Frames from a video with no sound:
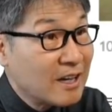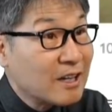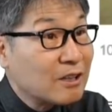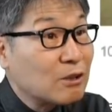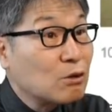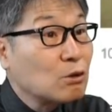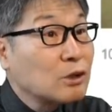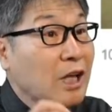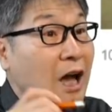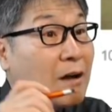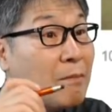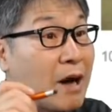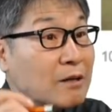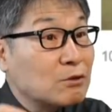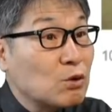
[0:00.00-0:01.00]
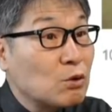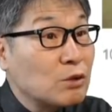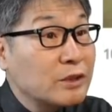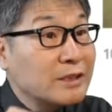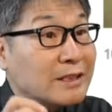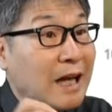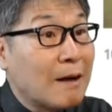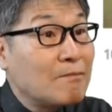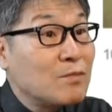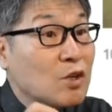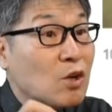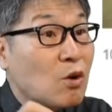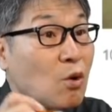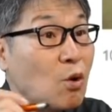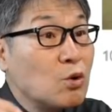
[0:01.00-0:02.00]
그리고 타 방송은 남녀
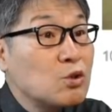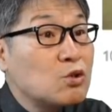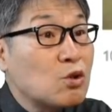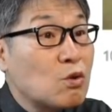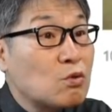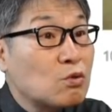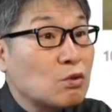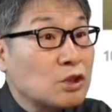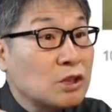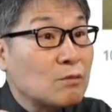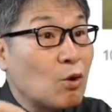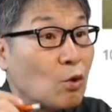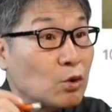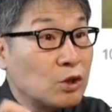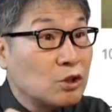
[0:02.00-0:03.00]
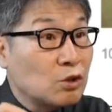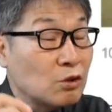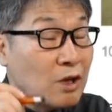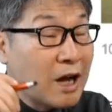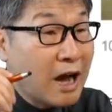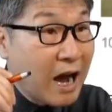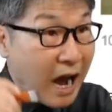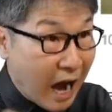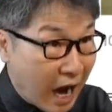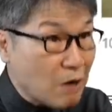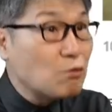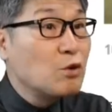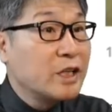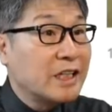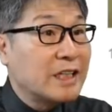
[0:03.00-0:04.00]
혼성으로 지금 오디션을
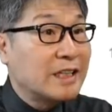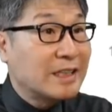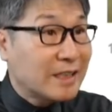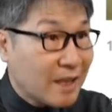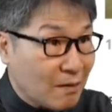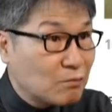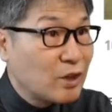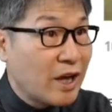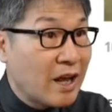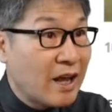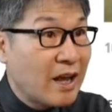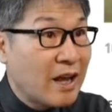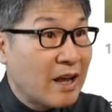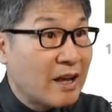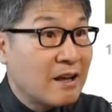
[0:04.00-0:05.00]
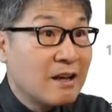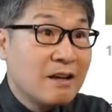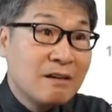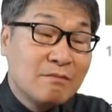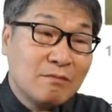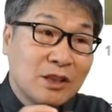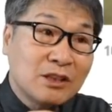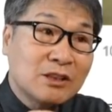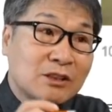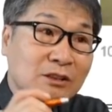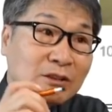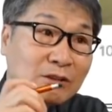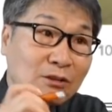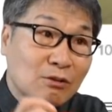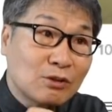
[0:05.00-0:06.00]
하고 있기 때문에 미스
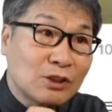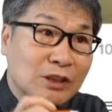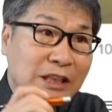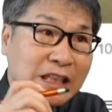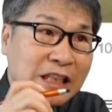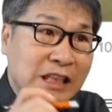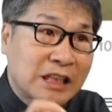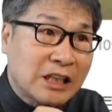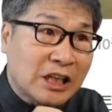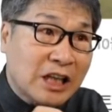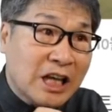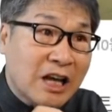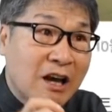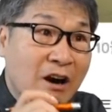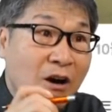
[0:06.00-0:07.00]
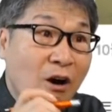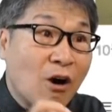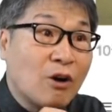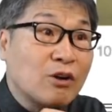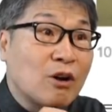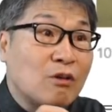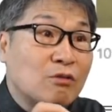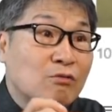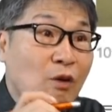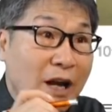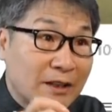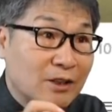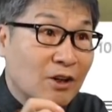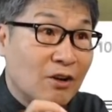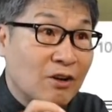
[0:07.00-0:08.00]
트롯은 이렇게 어려운
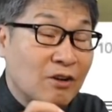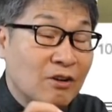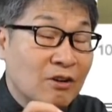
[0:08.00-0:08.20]
환경